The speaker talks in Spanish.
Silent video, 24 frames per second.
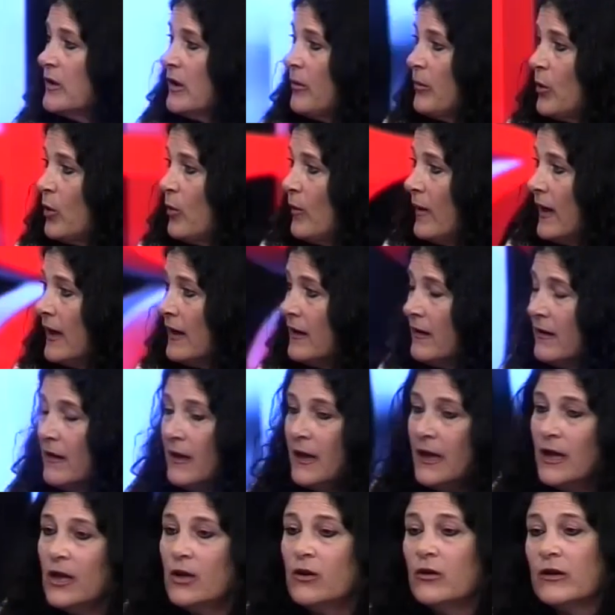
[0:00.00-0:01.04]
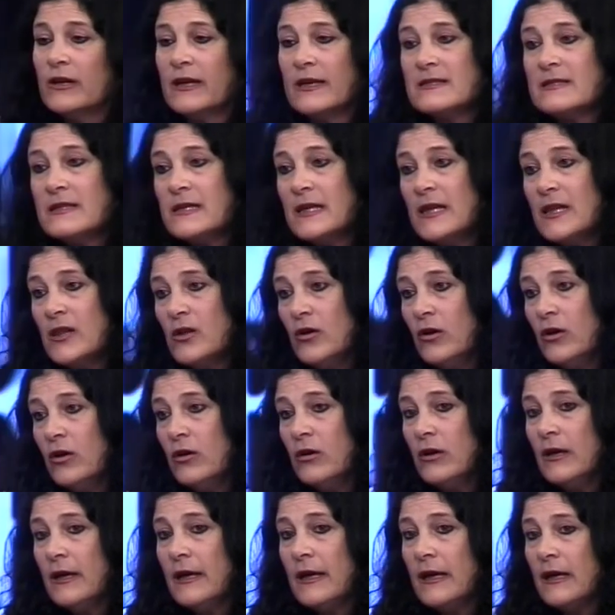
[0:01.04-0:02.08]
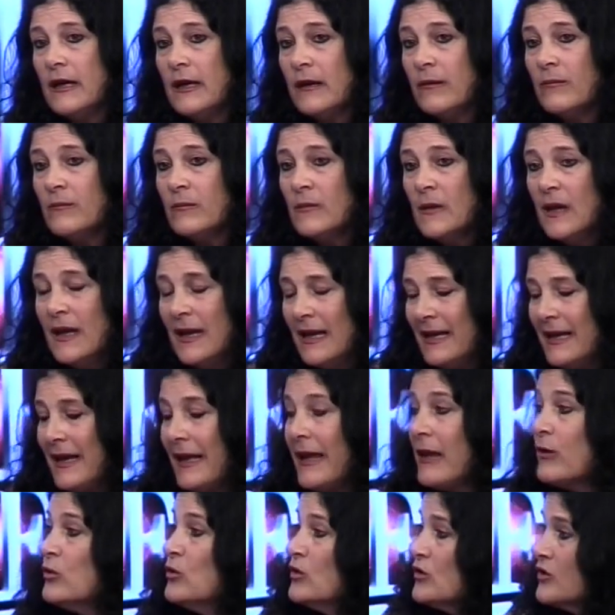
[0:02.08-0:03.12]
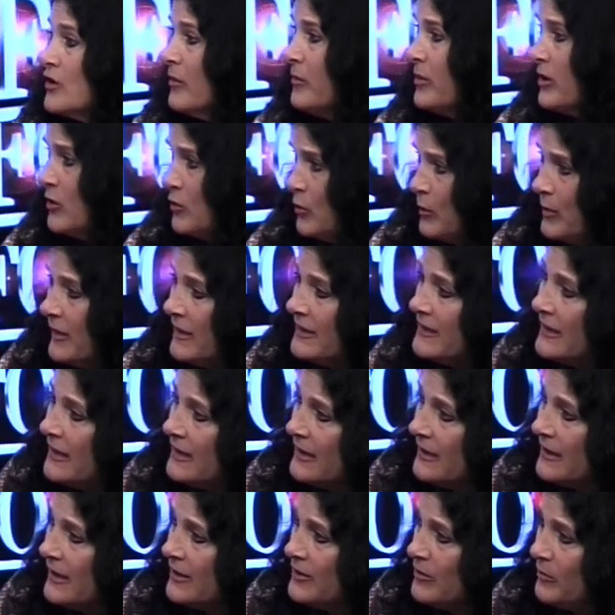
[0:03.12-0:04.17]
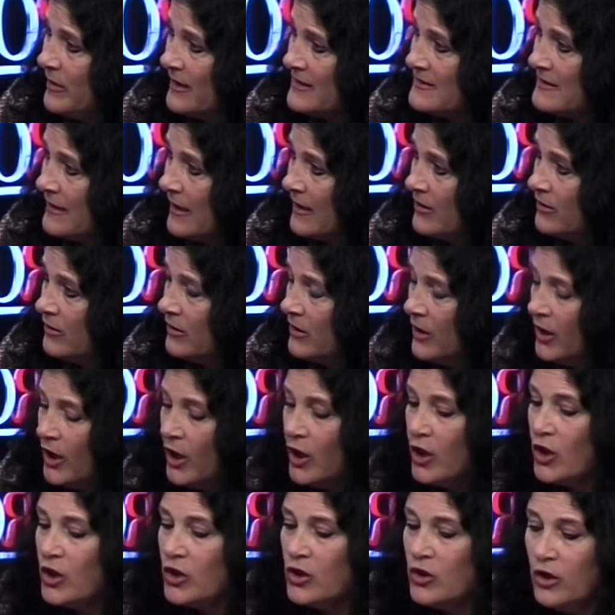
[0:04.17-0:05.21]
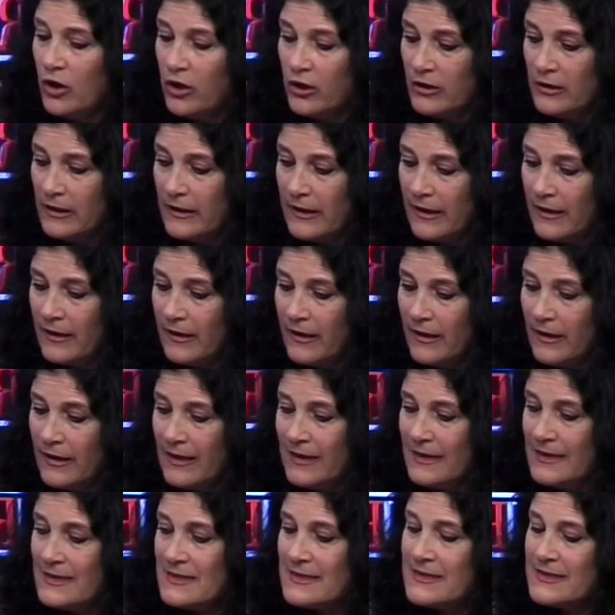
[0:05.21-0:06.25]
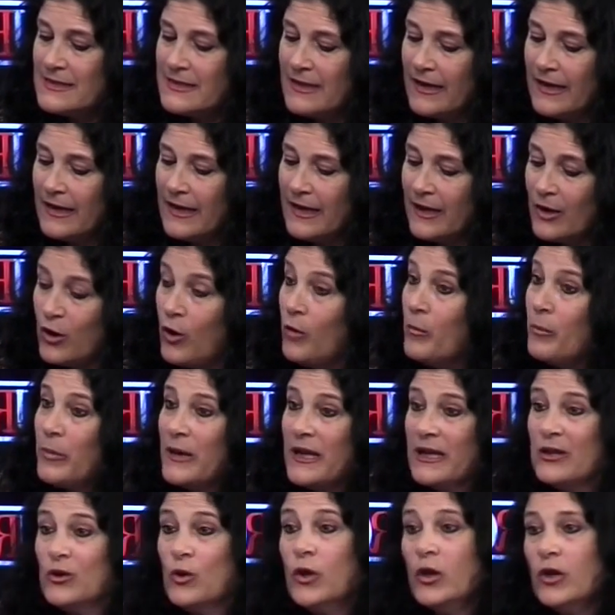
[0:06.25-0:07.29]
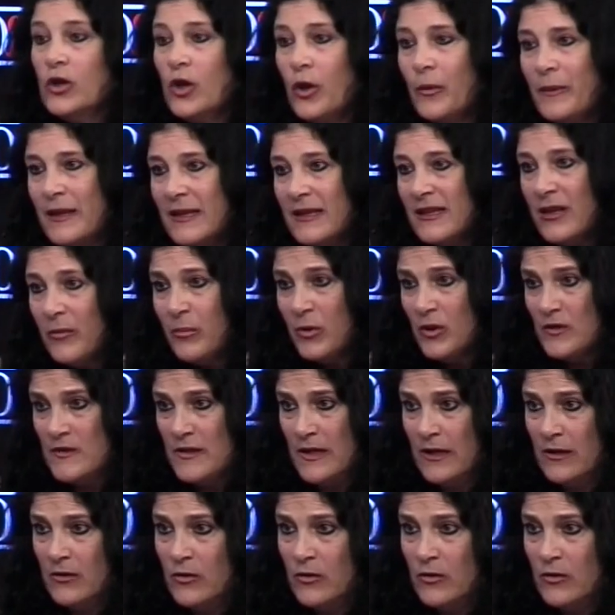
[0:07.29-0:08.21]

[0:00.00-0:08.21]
aprobar lo que ha sido em, la ejecución presupuestaria el año pasado, donde se completó el 90%